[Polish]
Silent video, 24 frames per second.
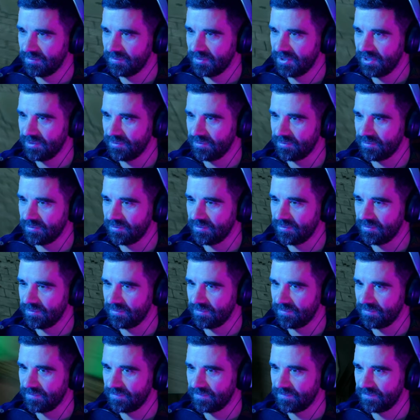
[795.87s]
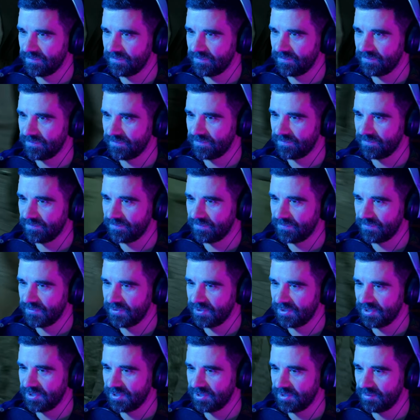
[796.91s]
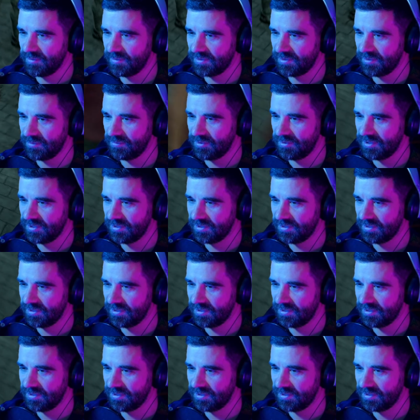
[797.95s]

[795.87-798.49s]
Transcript: W złym kierunku. Coś jeszcze mam